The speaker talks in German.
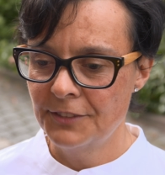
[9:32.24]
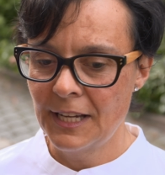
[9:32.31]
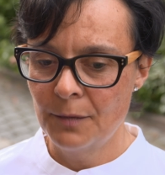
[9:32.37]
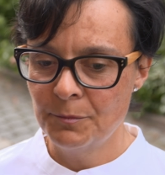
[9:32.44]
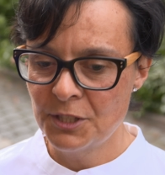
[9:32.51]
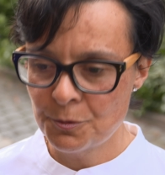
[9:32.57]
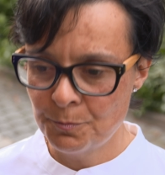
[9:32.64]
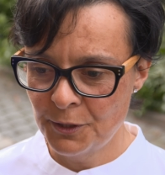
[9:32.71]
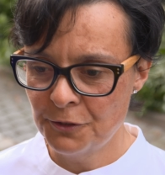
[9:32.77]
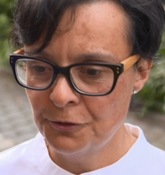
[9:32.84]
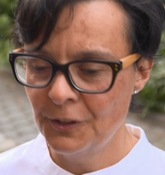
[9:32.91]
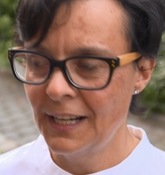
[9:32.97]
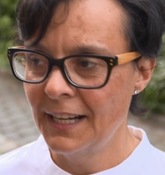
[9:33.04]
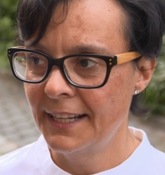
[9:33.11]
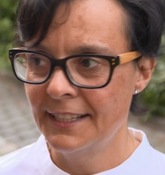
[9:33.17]
Wir haben die
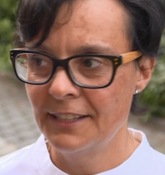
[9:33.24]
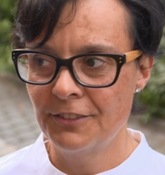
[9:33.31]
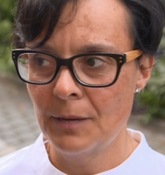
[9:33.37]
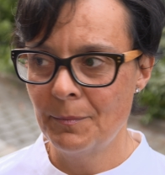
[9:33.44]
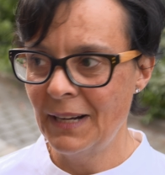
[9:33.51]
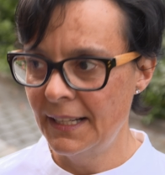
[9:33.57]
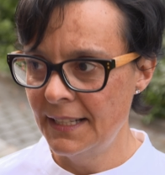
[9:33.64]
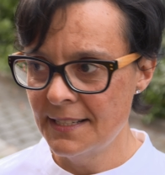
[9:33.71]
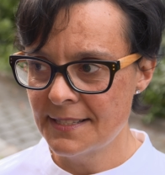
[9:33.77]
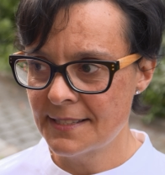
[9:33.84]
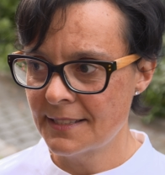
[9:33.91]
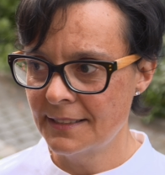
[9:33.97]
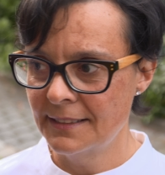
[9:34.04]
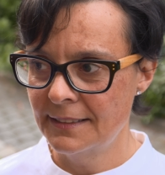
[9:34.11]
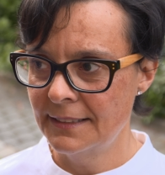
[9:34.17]
Sportvereine, wir haben
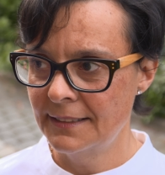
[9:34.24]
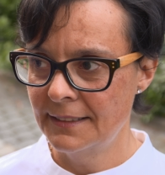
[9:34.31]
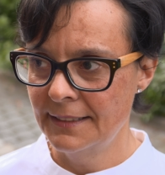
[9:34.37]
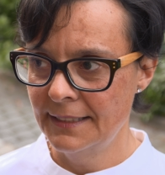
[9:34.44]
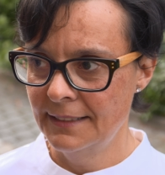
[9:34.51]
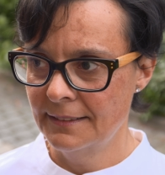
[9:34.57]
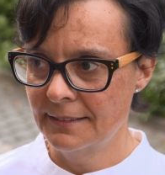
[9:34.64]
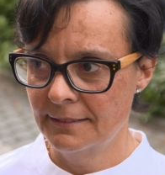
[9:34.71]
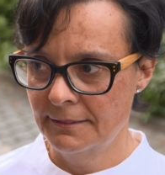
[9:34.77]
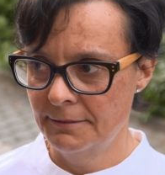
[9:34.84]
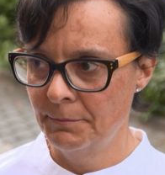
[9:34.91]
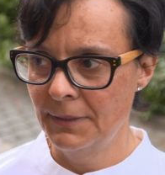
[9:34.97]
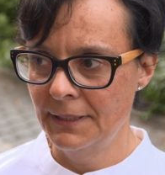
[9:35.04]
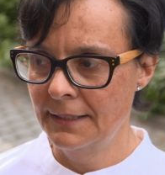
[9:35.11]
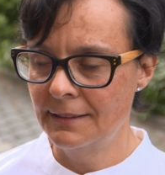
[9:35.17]
alles äh, äh, in,
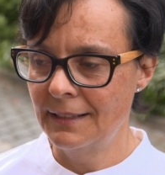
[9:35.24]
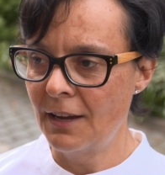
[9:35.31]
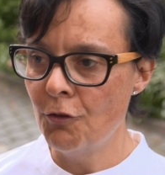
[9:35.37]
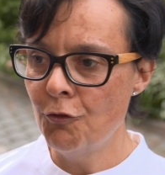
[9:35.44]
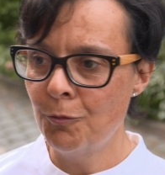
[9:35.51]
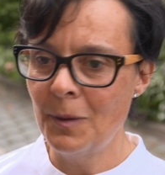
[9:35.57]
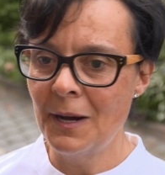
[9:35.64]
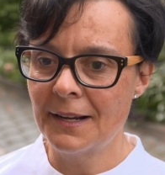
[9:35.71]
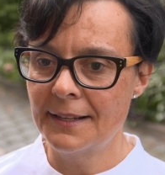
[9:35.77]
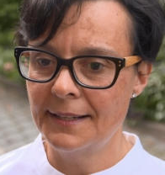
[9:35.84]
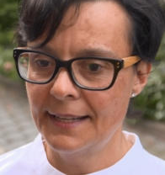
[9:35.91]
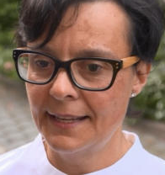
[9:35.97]
in laufbarer